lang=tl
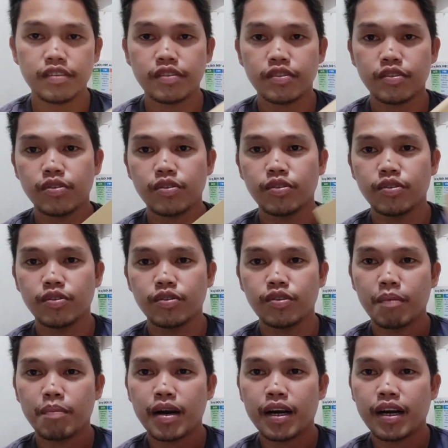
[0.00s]
So,
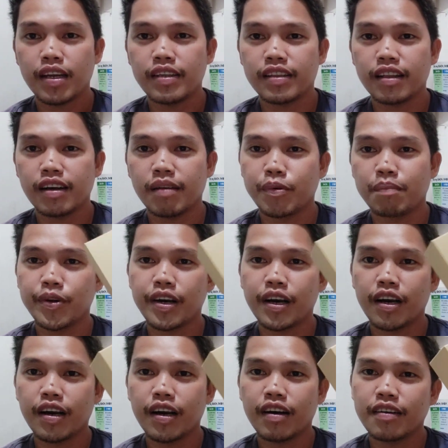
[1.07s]
napakalit lang po
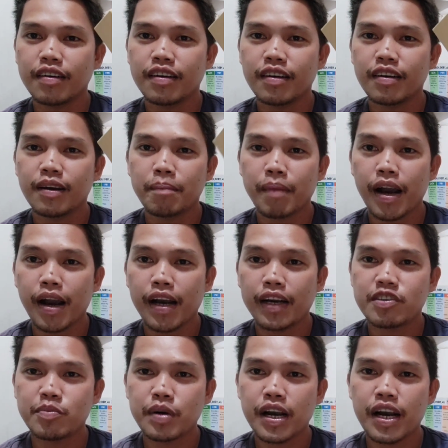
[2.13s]
ng
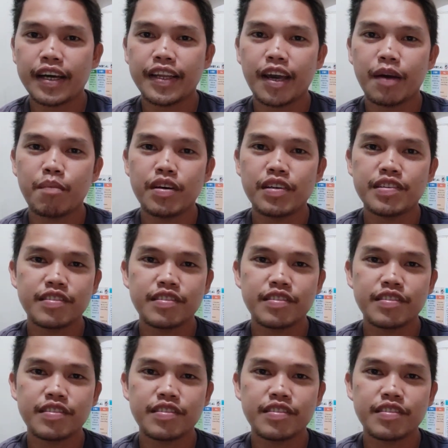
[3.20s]
package mga kadivers.